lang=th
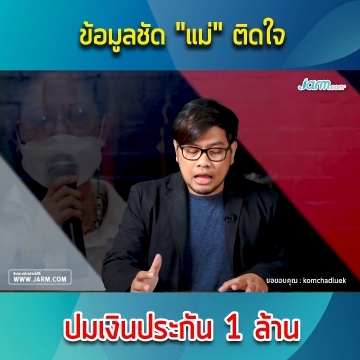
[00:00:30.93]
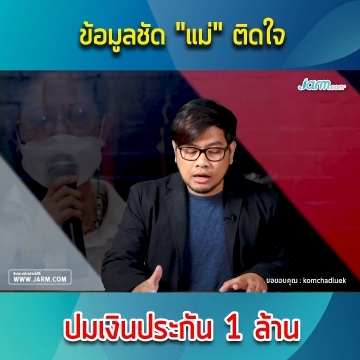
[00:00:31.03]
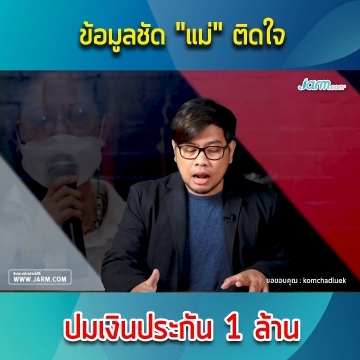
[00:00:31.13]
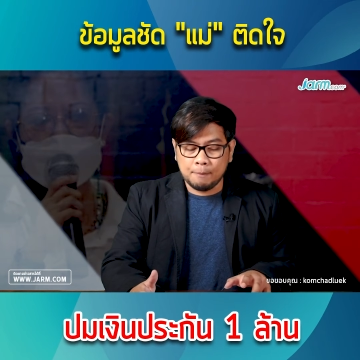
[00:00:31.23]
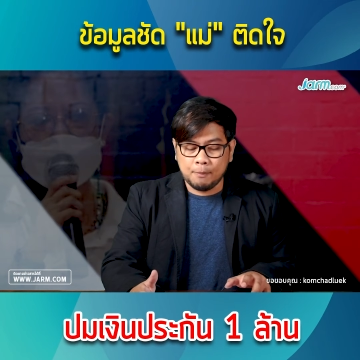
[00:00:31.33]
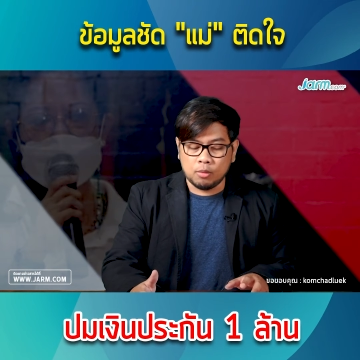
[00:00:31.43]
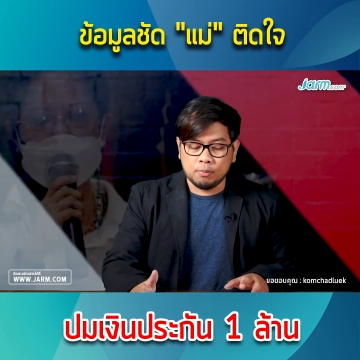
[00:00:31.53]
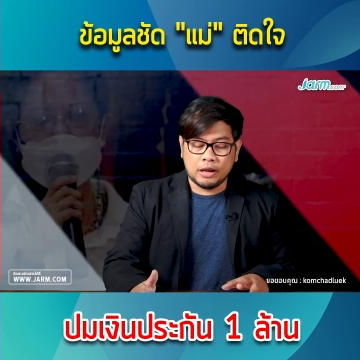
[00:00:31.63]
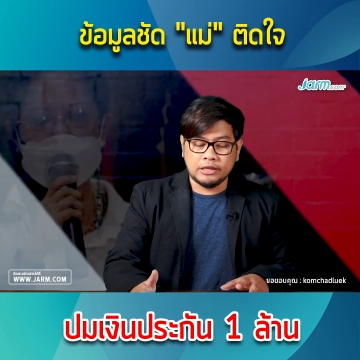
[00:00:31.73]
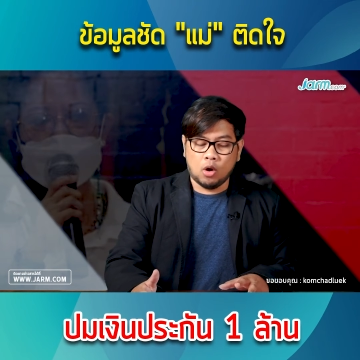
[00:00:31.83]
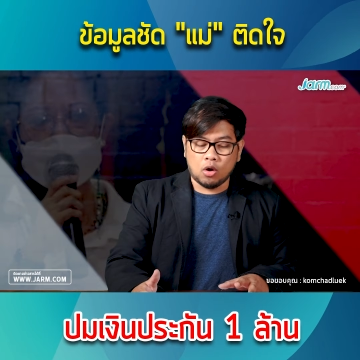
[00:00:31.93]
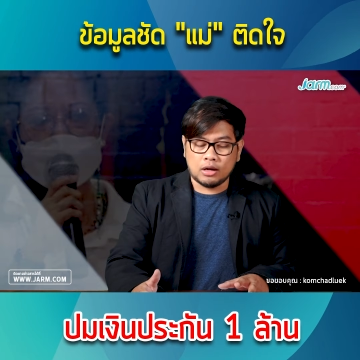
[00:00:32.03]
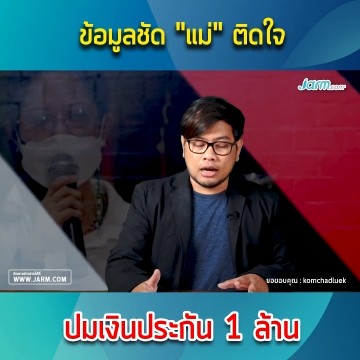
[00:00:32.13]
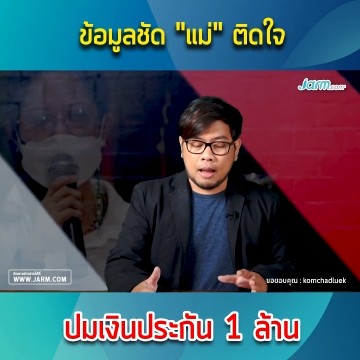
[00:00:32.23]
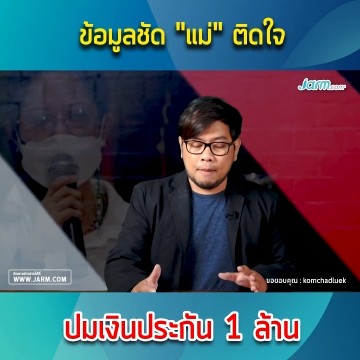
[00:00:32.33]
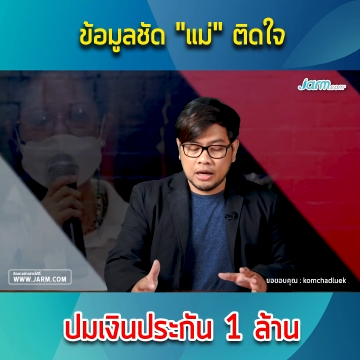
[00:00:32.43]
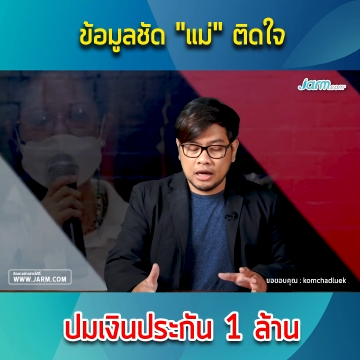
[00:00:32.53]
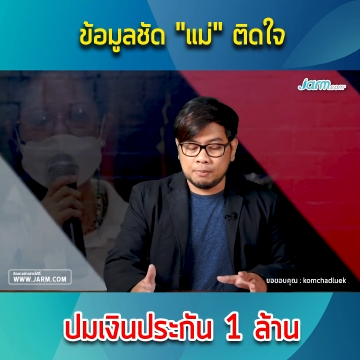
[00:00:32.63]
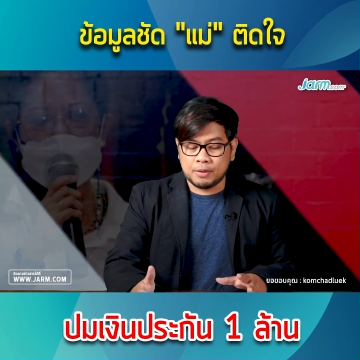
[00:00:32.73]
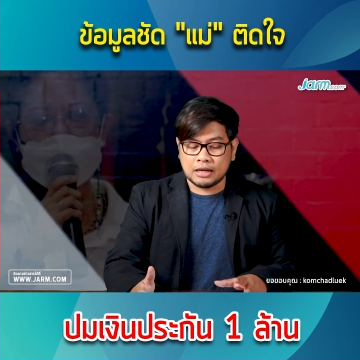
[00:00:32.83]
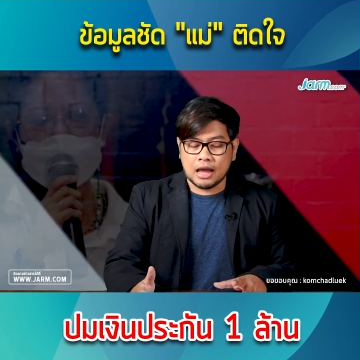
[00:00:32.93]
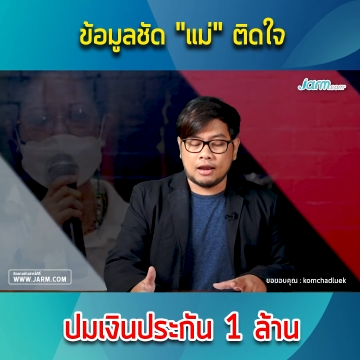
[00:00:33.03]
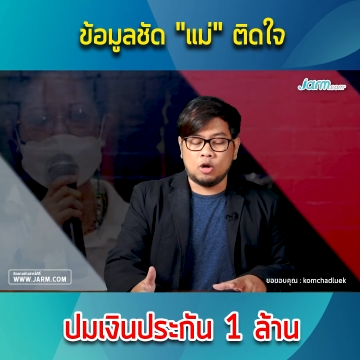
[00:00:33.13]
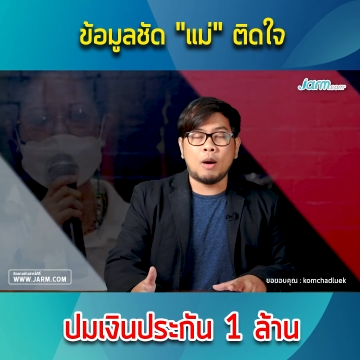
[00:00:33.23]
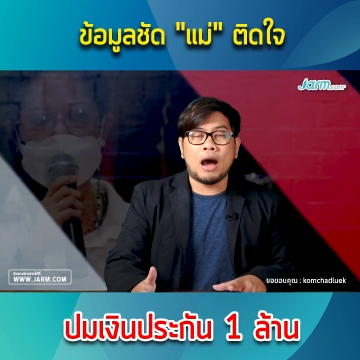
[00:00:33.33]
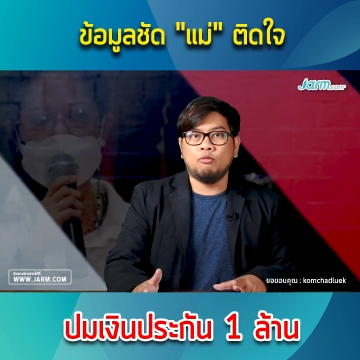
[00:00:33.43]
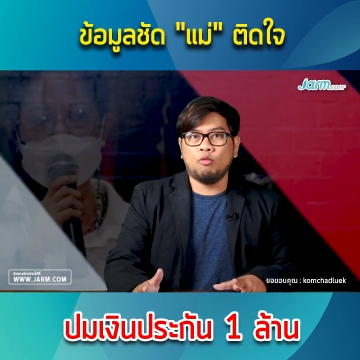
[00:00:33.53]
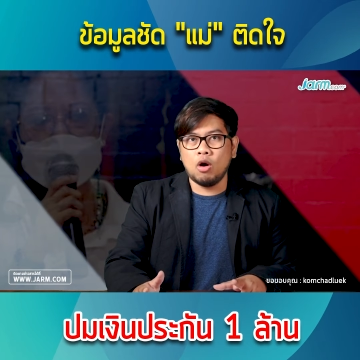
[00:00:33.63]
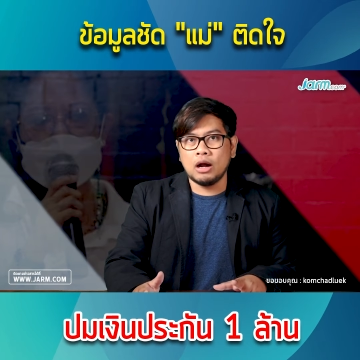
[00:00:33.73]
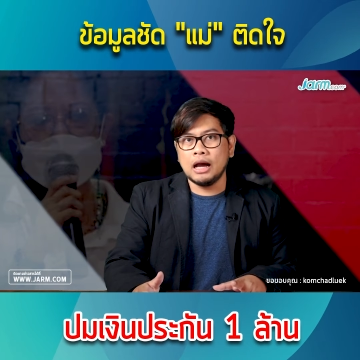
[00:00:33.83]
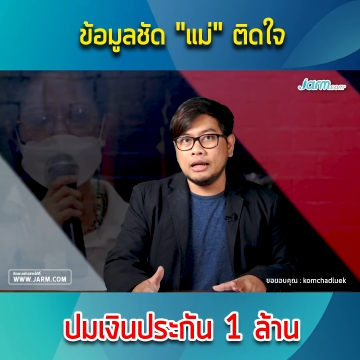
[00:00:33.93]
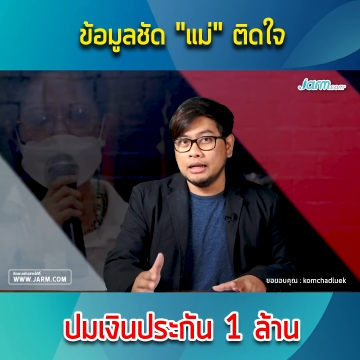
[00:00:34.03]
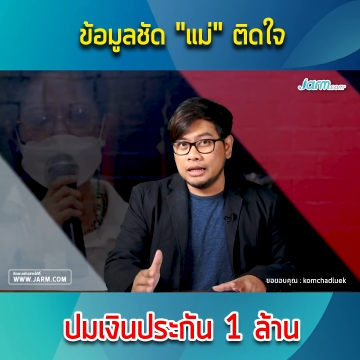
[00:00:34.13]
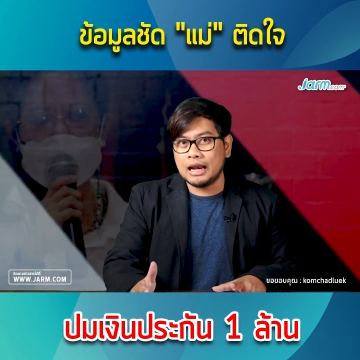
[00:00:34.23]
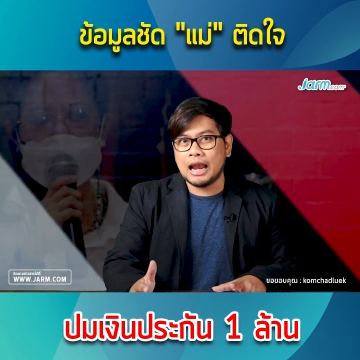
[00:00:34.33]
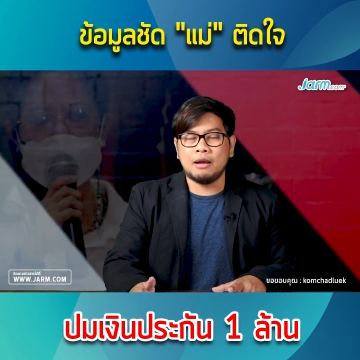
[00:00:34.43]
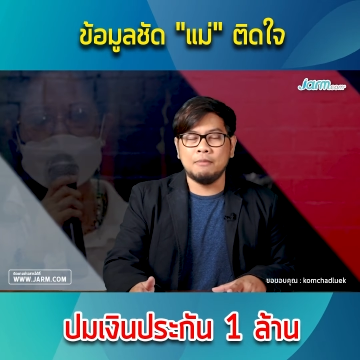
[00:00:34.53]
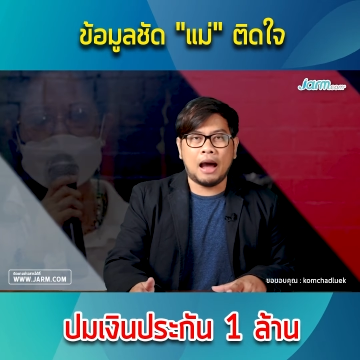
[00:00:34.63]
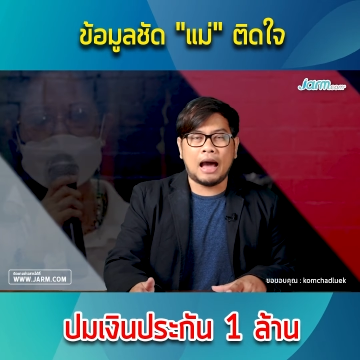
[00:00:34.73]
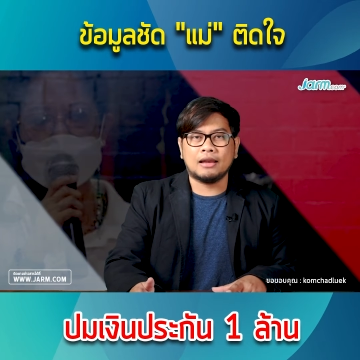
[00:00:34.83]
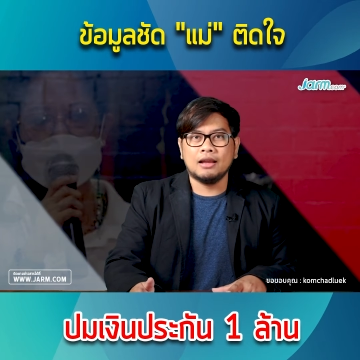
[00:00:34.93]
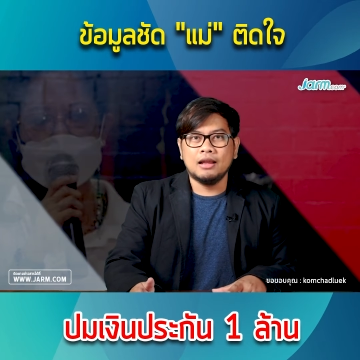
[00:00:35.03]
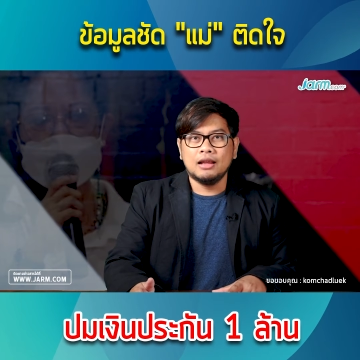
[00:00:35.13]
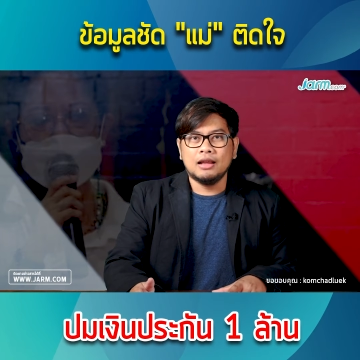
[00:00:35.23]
ได้รับผลประโยชน์นะครับเงินประกันอนุมัติวงเงินหนึ่งล้านบาท